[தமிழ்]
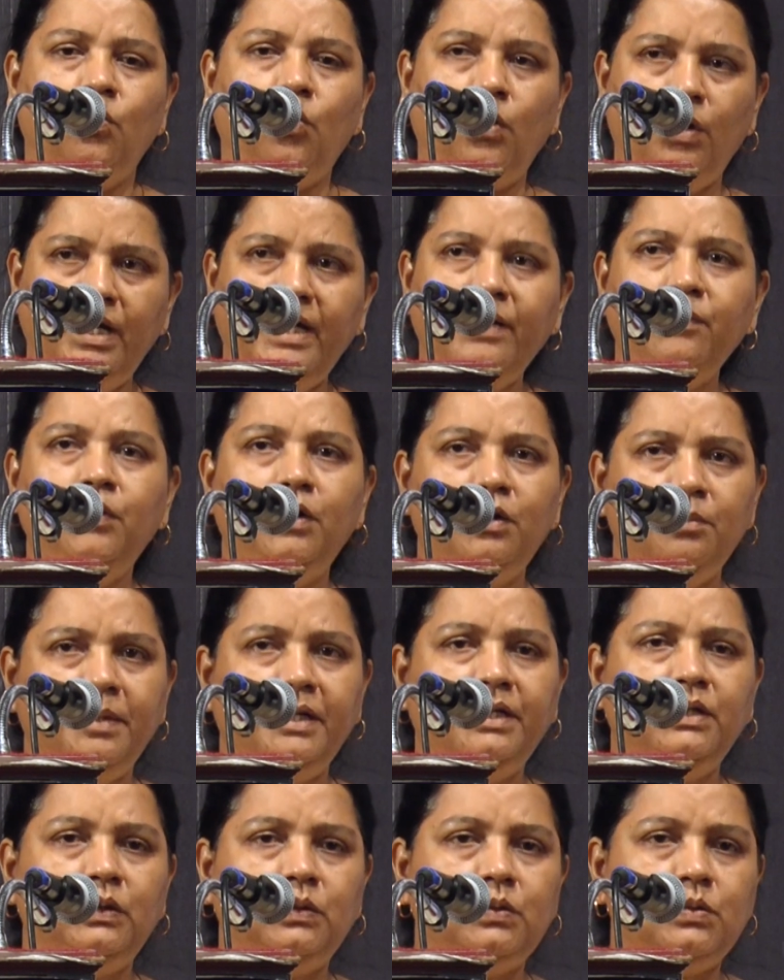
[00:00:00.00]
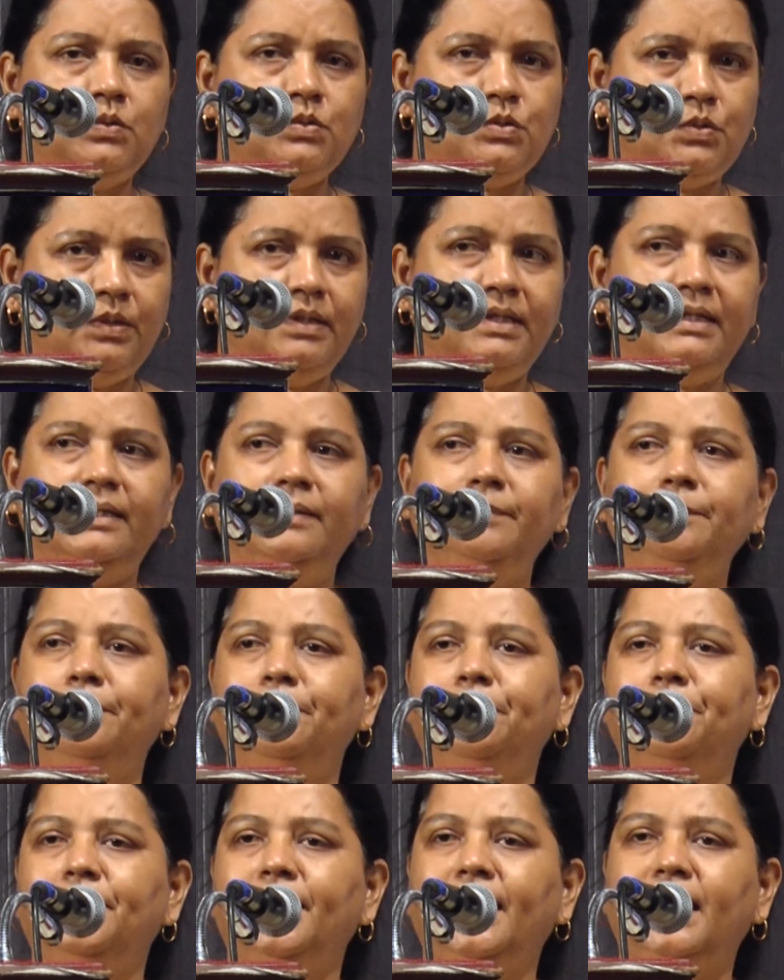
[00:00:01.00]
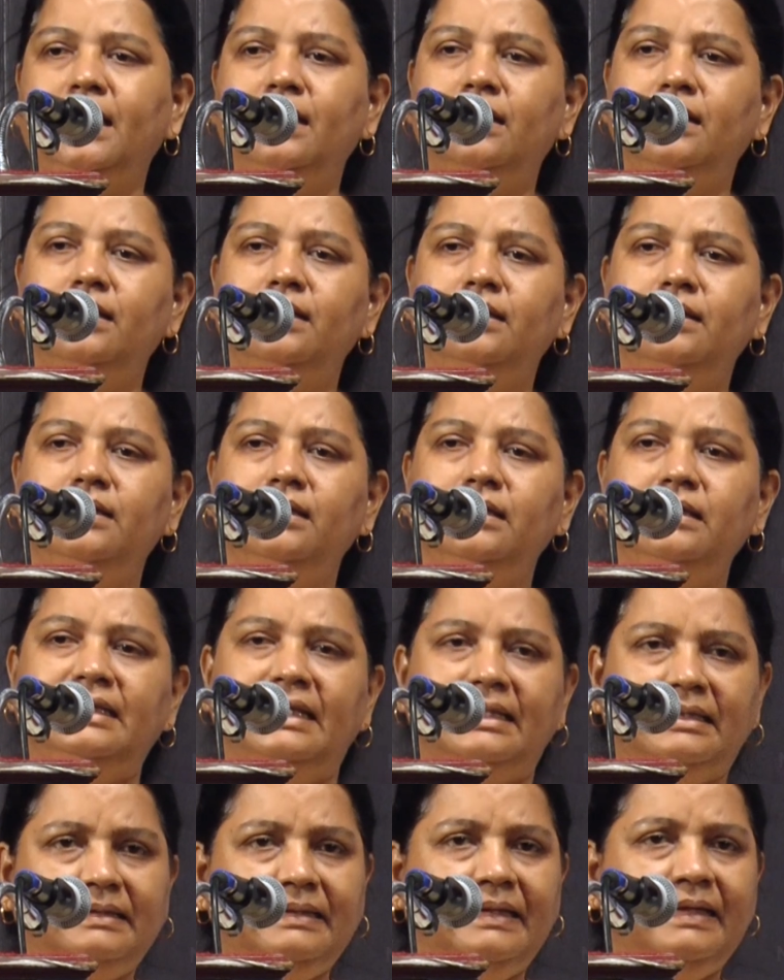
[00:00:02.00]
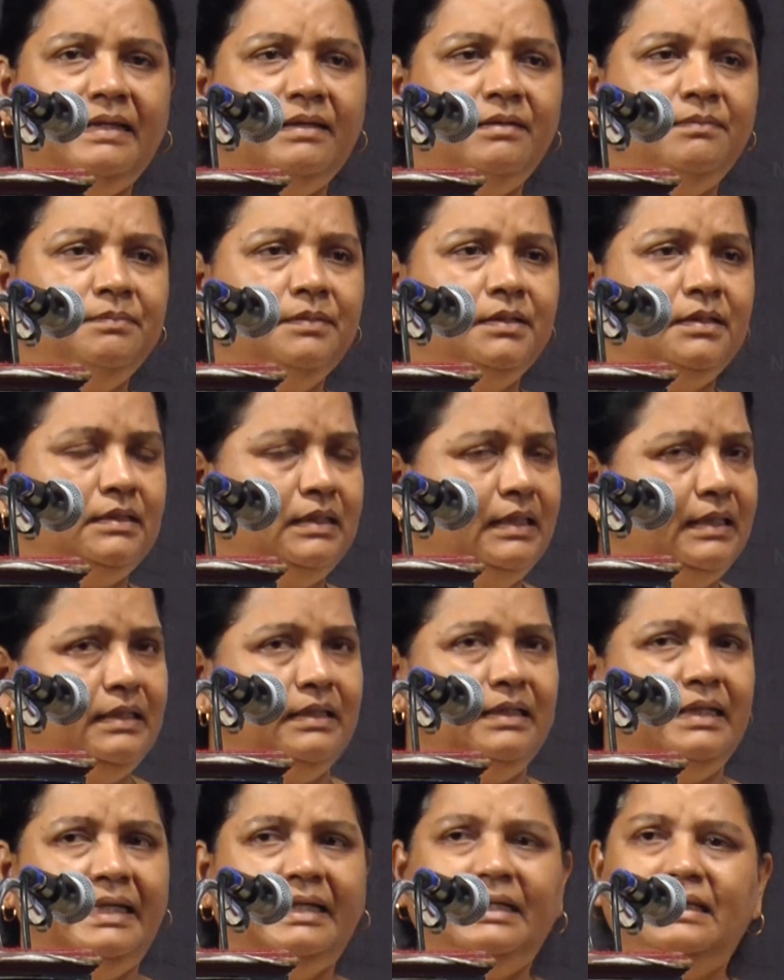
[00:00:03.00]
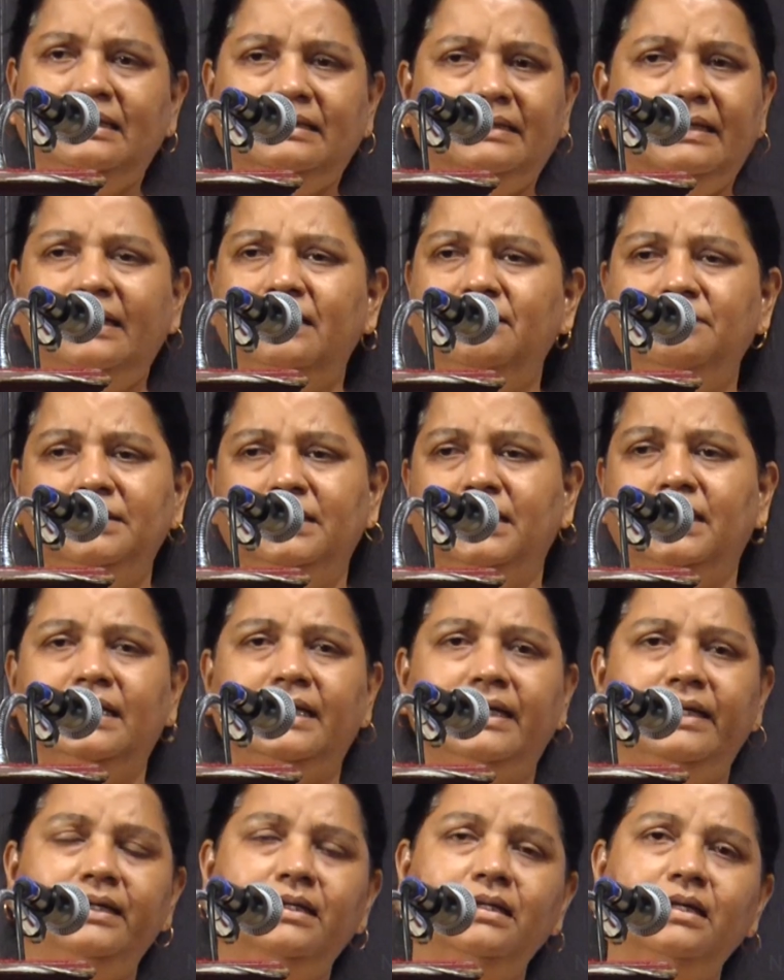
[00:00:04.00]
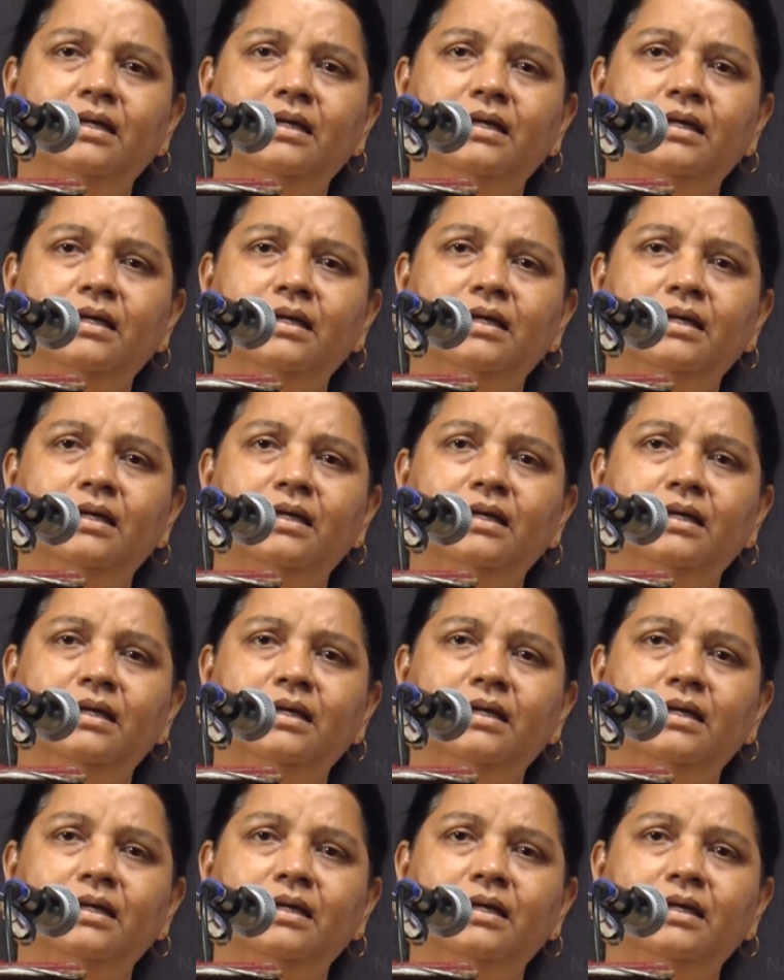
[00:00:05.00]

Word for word: ஒன்றே ஒன்று மட்டும் சொல்கிறேன் இந்த தீர்வு இந்த நீட் தேர்வு இருக்கே